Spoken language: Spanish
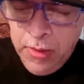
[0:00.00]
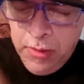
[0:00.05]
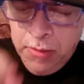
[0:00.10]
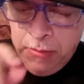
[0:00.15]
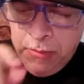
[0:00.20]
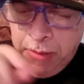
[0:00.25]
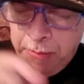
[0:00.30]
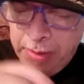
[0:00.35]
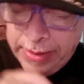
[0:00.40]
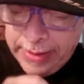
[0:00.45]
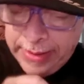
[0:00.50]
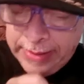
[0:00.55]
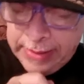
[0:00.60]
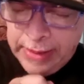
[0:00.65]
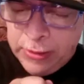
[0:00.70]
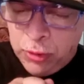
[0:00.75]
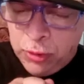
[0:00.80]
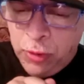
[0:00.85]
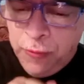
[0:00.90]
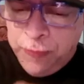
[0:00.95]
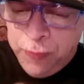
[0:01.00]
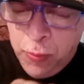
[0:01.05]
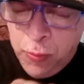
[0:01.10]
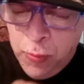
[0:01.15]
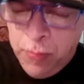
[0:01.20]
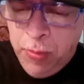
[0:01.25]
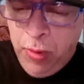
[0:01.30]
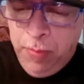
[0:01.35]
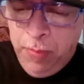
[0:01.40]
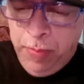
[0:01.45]
Vamos a arrancar con
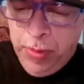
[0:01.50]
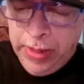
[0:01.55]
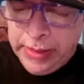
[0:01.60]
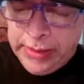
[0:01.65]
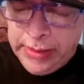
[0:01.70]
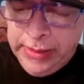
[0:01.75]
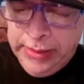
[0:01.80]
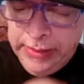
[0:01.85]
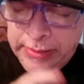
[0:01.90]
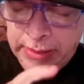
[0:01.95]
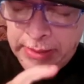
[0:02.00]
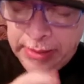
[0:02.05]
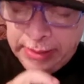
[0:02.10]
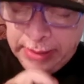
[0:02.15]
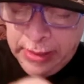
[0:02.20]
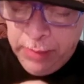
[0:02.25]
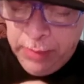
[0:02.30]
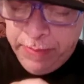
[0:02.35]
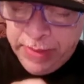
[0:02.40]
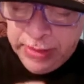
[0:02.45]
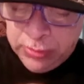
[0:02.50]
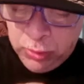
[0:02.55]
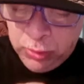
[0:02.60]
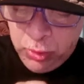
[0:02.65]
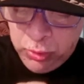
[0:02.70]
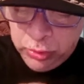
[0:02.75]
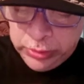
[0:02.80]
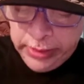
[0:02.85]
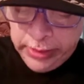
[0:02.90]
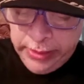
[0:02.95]
fútbol por aquí de regalo para
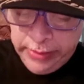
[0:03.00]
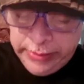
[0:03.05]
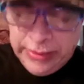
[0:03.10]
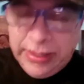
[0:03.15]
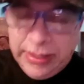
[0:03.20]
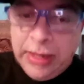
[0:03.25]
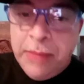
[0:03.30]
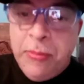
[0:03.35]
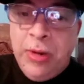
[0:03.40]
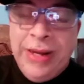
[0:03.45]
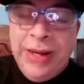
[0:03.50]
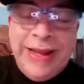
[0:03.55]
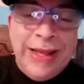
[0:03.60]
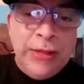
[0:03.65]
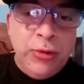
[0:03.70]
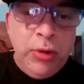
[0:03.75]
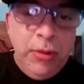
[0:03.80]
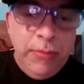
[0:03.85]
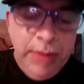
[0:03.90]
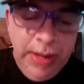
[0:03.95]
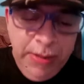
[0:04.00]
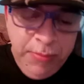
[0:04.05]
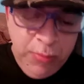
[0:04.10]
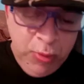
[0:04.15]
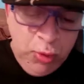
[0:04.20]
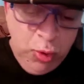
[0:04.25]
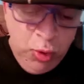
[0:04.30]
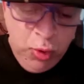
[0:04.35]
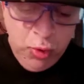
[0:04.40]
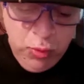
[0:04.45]
todos ustedes. Seguimos ligando el
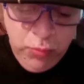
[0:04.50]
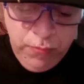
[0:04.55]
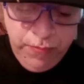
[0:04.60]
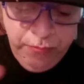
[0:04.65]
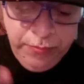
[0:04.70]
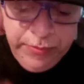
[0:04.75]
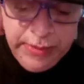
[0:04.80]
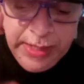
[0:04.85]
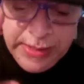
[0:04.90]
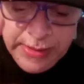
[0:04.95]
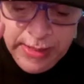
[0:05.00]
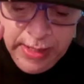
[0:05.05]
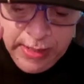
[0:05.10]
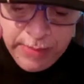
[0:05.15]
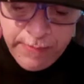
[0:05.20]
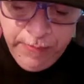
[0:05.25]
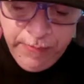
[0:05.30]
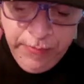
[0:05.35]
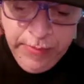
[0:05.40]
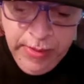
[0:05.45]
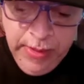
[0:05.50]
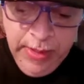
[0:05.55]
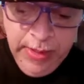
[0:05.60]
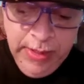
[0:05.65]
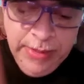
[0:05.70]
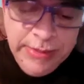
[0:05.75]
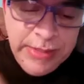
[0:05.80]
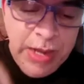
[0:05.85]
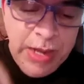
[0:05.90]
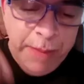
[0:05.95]
béisbol, ojo, de ayer.
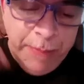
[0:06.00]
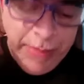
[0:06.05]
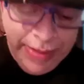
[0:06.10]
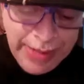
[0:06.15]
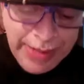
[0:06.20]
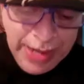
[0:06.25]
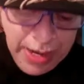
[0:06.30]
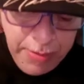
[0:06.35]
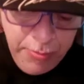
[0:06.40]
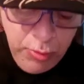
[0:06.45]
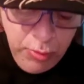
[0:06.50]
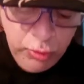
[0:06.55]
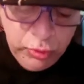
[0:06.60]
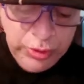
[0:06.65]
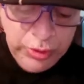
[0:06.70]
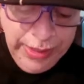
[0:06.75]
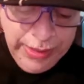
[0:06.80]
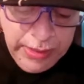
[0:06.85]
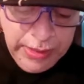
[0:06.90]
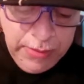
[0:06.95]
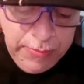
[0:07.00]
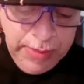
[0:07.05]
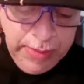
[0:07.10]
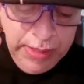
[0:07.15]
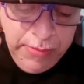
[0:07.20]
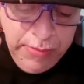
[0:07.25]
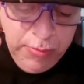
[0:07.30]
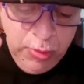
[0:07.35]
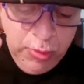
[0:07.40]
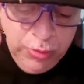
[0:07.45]
Ya pegamos en el
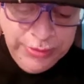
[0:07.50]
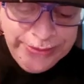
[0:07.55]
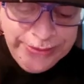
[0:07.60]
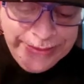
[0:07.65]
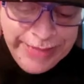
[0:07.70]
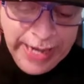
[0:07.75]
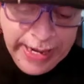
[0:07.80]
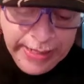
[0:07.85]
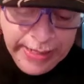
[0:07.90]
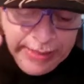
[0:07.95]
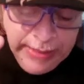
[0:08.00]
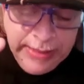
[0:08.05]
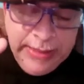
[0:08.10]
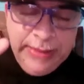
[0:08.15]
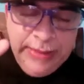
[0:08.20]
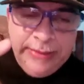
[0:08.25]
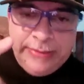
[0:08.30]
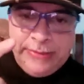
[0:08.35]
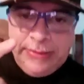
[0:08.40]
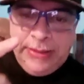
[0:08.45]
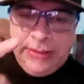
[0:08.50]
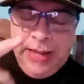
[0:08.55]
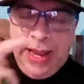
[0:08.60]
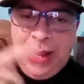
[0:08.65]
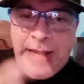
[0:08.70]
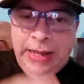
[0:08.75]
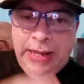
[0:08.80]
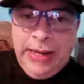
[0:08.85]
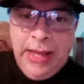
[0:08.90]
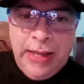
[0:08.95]
béisbol Yankees
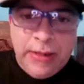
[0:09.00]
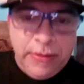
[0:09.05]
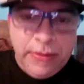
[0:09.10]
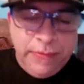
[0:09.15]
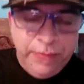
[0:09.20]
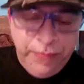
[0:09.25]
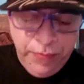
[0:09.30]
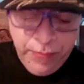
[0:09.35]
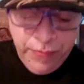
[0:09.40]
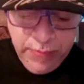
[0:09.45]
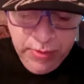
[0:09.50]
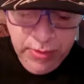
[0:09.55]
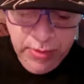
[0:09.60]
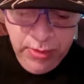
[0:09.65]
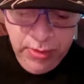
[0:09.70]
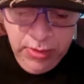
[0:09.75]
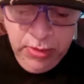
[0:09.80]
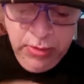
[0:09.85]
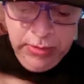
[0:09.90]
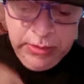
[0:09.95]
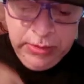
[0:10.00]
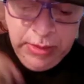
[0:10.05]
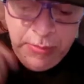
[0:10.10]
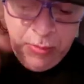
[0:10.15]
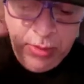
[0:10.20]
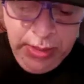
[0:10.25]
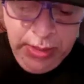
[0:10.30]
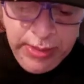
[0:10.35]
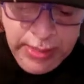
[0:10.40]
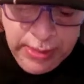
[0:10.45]
a ganar.
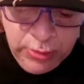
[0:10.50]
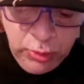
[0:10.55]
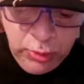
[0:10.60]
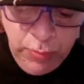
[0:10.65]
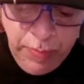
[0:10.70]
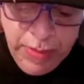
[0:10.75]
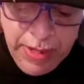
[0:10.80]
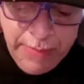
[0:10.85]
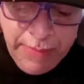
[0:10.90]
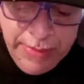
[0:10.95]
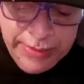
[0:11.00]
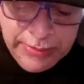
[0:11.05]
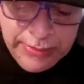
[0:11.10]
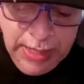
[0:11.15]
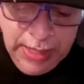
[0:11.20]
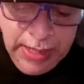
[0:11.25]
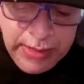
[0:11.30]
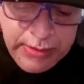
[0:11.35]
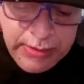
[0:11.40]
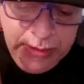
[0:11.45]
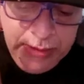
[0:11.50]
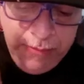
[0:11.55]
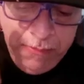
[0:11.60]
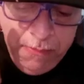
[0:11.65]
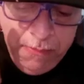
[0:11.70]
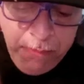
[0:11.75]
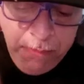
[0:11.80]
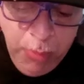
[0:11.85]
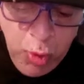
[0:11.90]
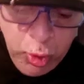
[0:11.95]
Estamos ligando para más tarde
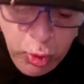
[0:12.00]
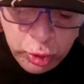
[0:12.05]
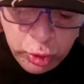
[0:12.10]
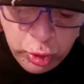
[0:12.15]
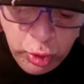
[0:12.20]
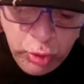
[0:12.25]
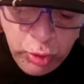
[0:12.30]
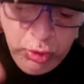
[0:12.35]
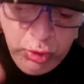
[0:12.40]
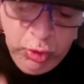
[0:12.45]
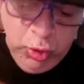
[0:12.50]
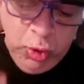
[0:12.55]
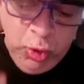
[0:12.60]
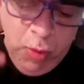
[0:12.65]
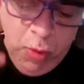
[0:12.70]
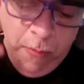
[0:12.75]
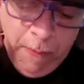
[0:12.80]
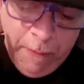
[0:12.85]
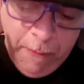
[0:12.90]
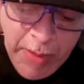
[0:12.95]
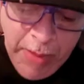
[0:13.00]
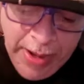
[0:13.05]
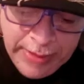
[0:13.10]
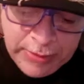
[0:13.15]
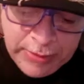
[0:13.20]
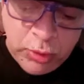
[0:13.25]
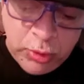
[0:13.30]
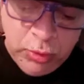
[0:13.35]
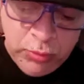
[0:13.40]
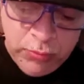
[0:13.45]
Boston con
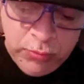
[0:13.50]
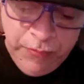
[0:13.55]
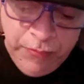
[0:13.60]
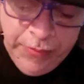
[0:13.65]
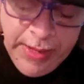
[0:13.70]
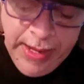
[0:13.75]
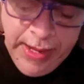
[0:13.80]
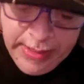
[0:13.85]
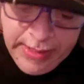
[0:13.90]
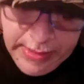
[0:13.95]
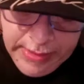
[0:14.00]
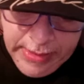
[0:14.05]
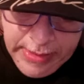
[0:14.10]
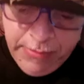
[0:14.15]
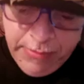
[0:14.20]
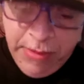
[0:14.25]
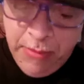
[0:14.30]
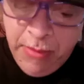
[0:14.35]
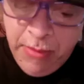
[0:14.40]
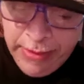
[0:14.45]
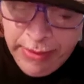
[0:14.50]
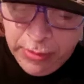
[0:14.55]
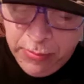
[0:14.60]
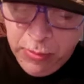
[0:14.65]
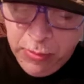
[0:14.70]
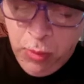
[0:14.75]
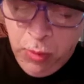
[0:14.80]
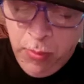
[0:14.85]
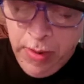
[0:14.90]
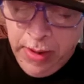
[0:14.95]
a ganar. Vamos a ver
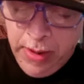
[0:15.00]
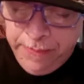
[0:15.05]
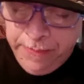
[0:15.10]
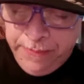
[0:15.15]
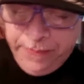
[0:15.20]
cómo nos va.